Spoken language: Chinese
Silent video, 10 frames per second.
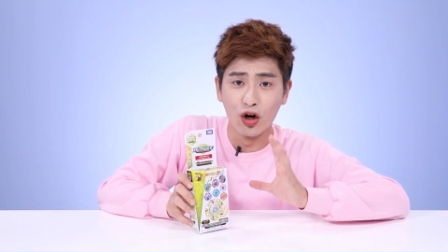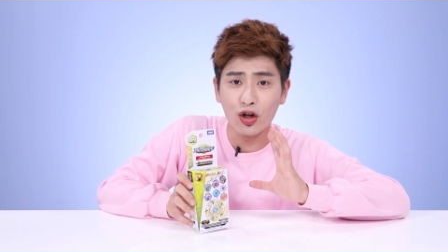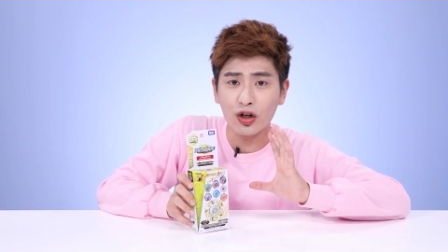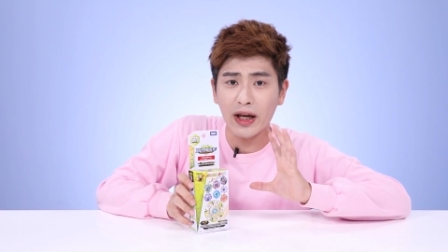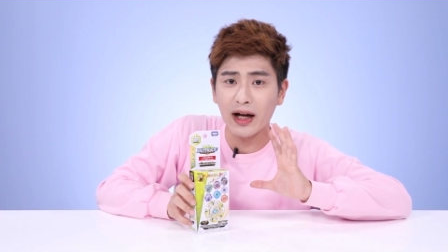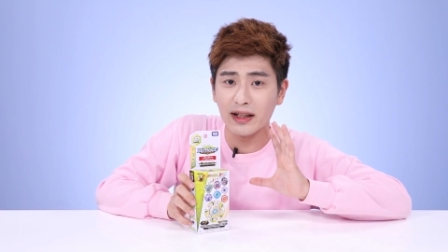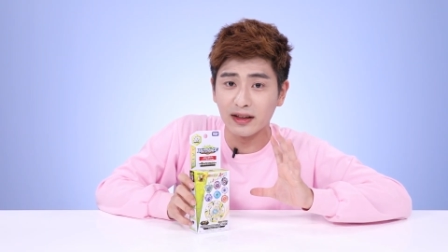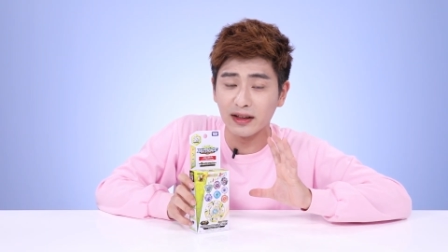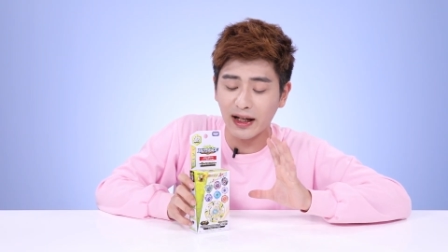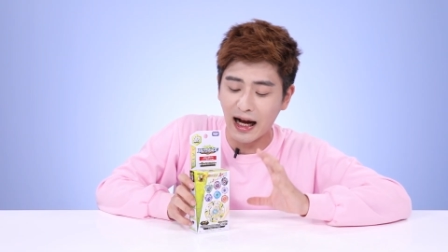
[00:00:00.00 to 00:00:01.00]
多的
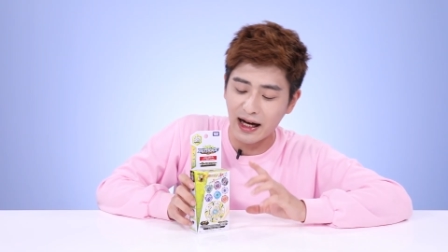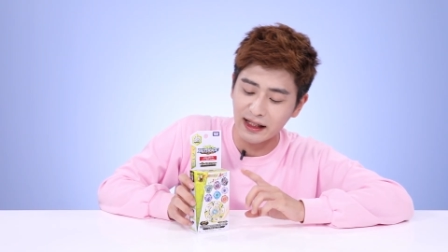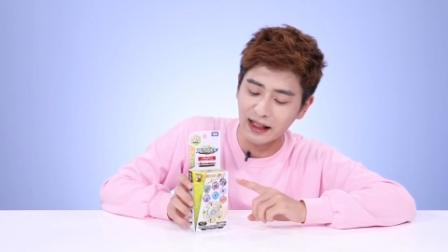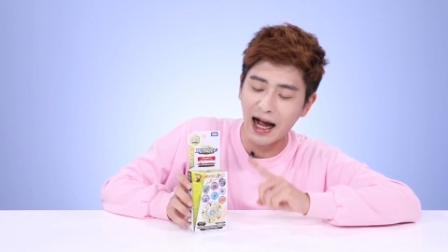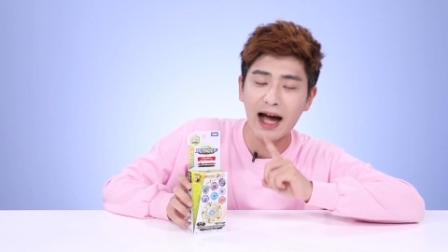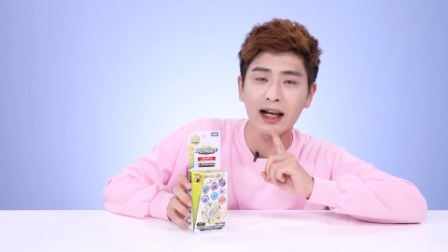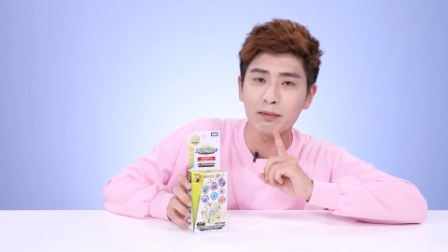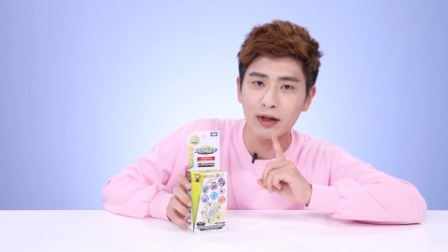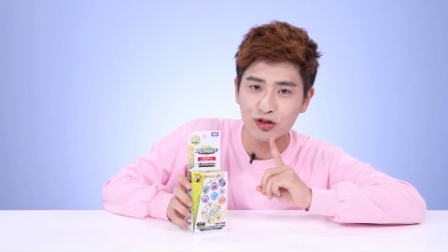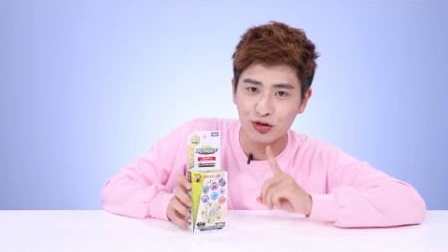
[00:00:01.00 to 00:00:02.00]
陀螺。今天呢，
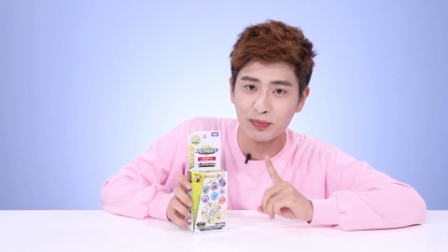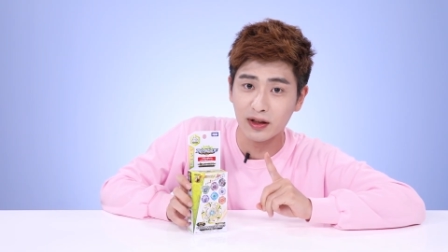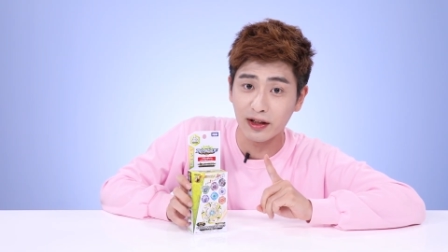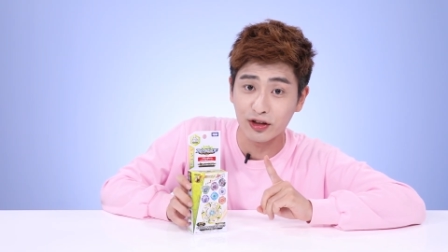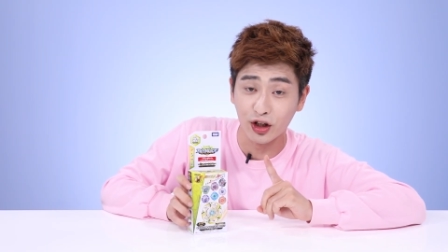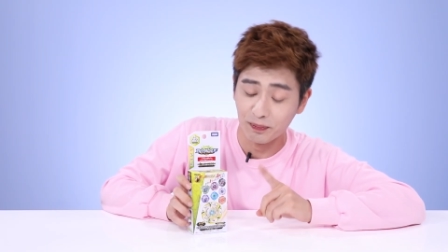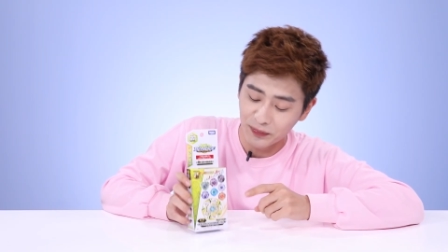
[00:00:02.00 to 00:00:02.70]
江一只准备了一